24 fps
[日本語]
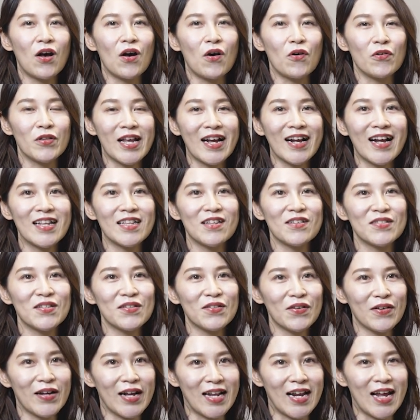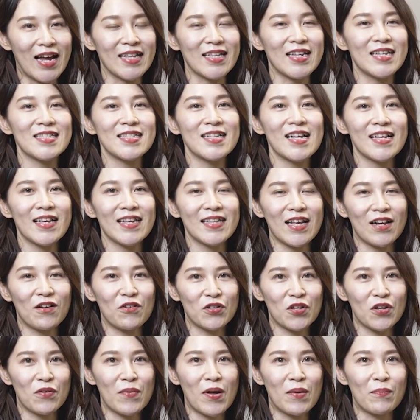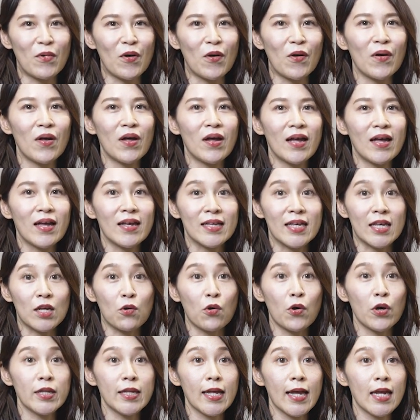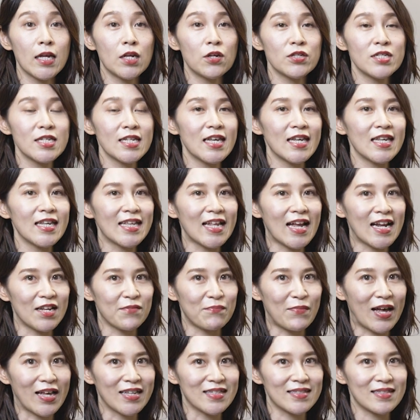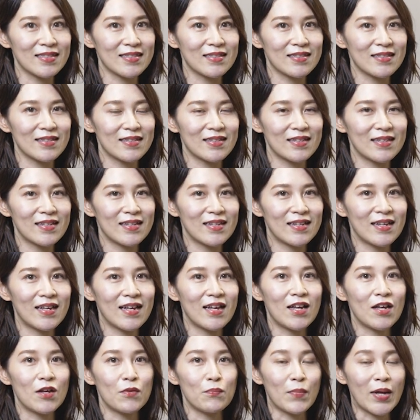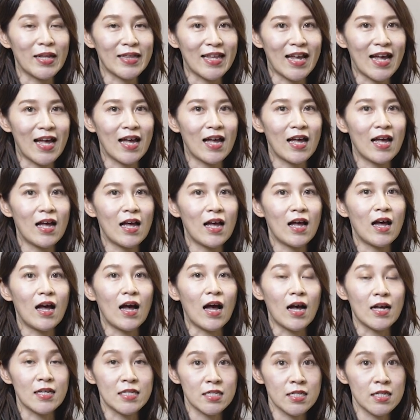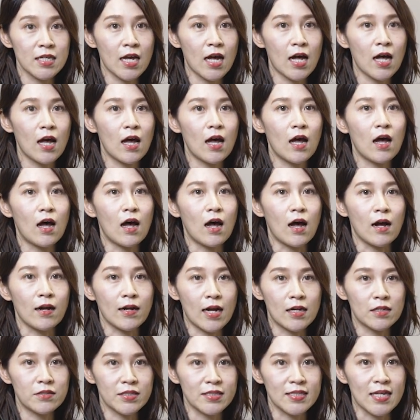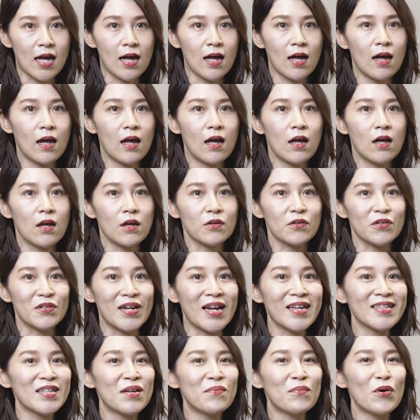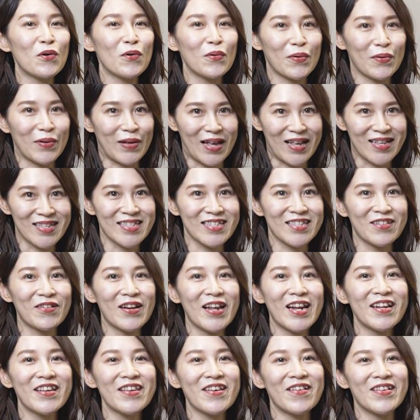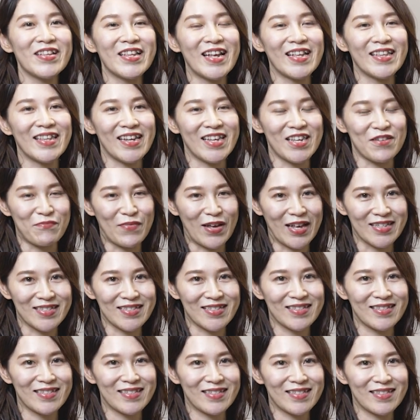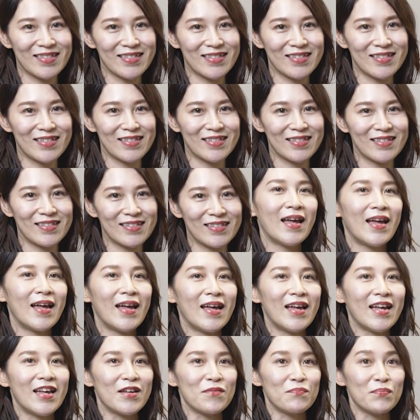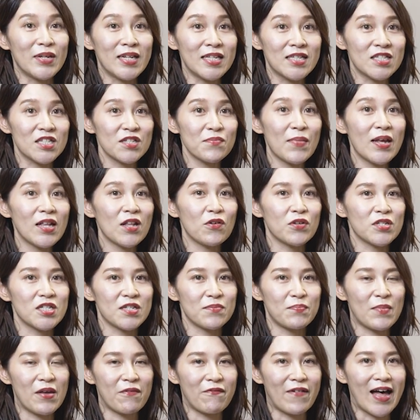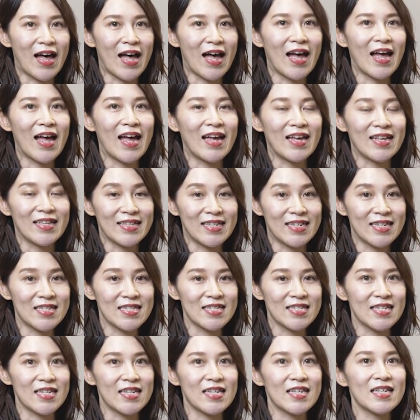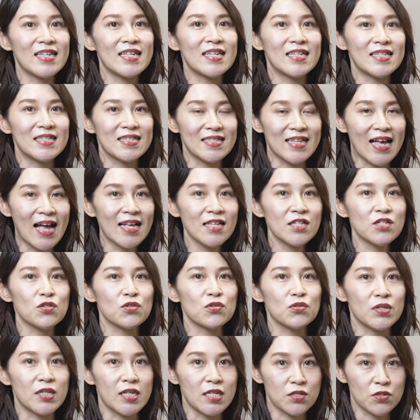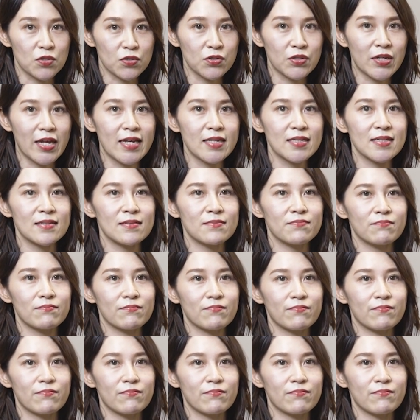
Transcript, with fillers: お腹の外から話しかけた言葉も聞こえている時期になります。また、味や明るさ、暗さも感じ取れるようになってきます。三つ目の節目は妊娠32週です。